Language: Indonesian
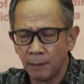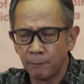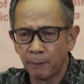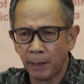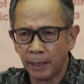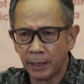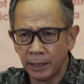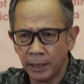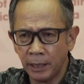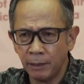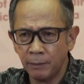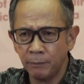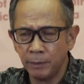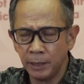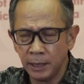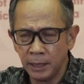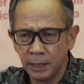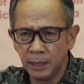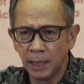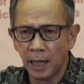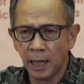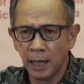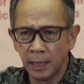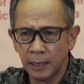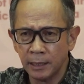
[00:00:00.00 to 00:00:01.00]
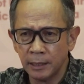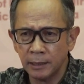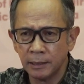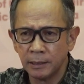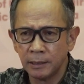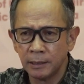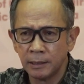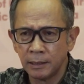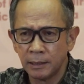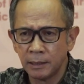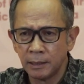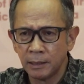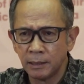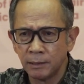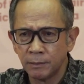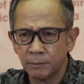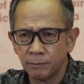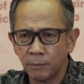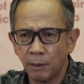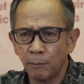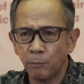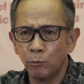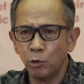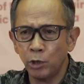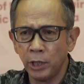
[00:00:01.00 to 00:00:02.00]
pandemi dan
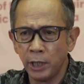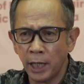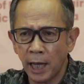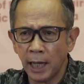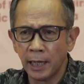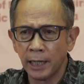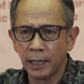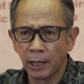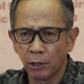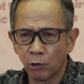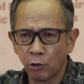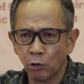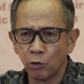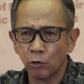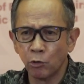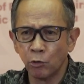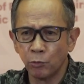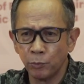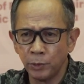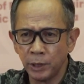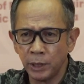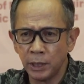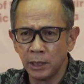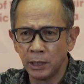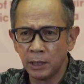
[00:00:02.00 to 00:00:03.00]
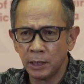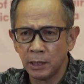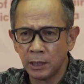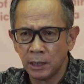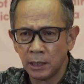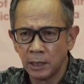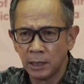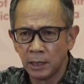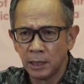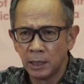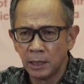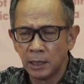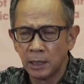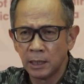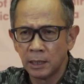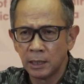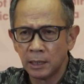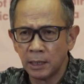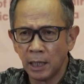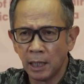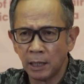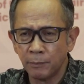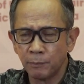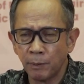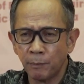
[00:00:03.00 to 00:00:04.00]
pemulihan ekonomi
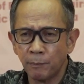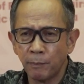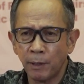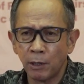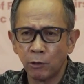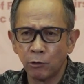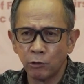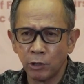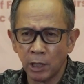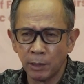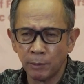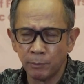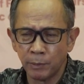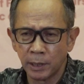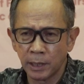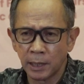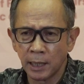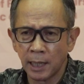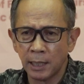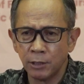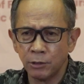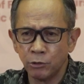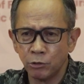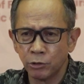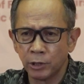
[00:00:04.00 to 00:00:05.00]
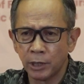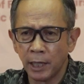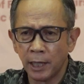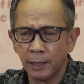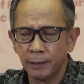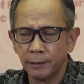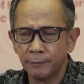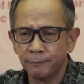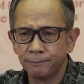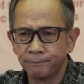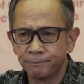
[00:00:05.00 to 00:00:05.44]
dan pembangunan berkelanjutan.